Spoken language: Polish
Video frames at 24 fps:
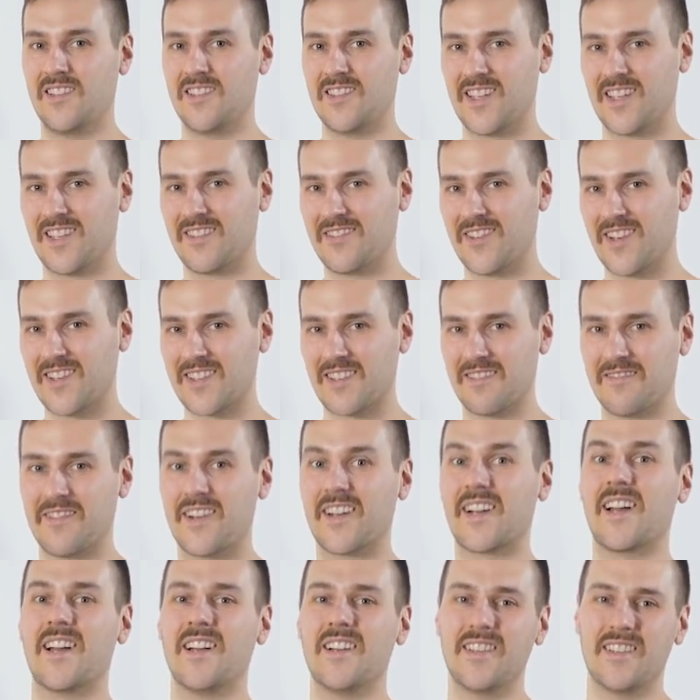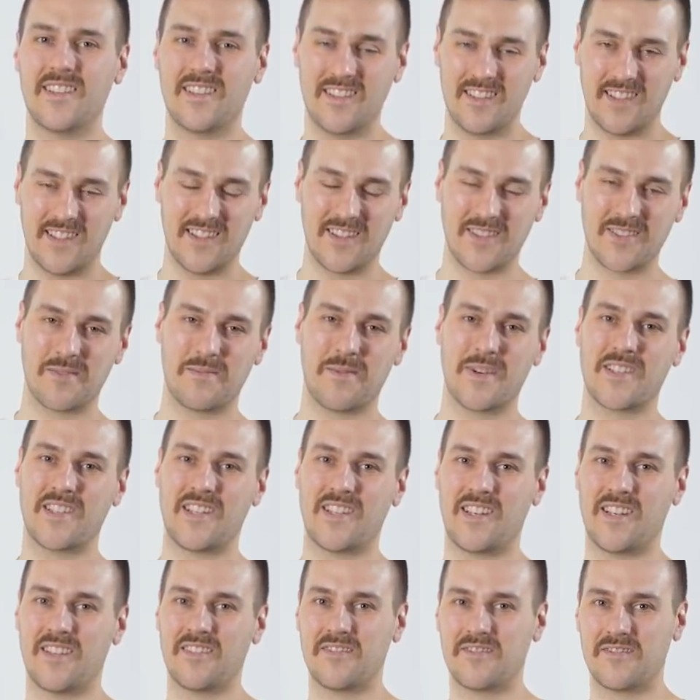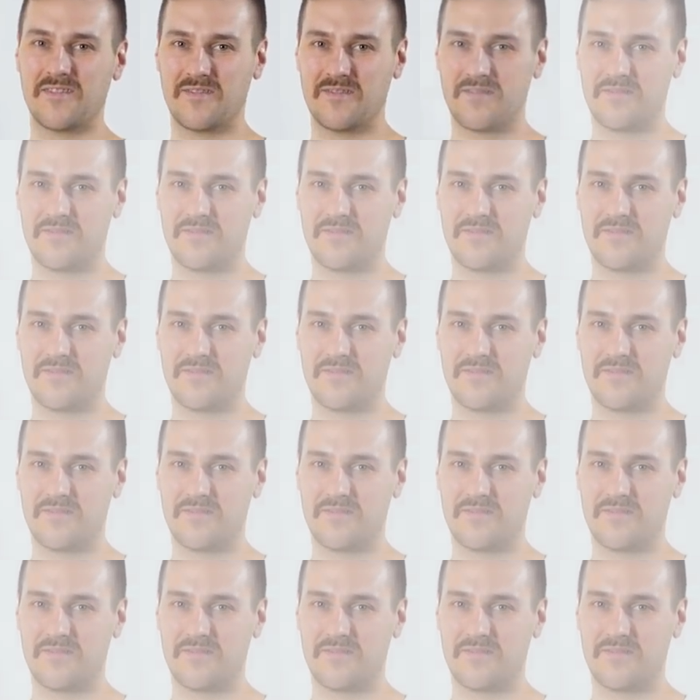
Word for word: Dziękuję za uwagę i do zobaczenia.